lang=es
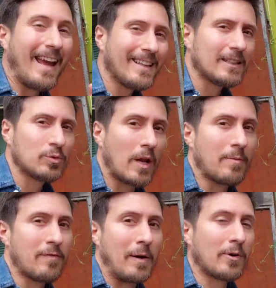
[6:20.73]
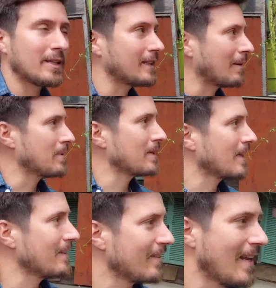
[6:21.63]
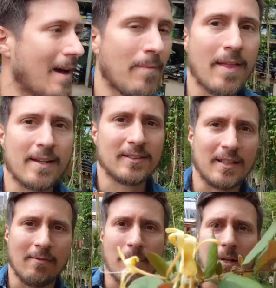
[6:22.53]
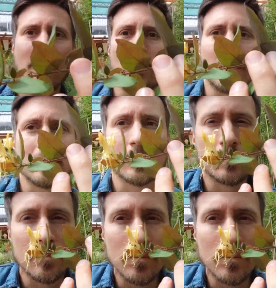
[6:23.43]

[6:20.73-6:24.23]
Esta es una de mis favoritas también, que es la madre selva. Mira lo que es.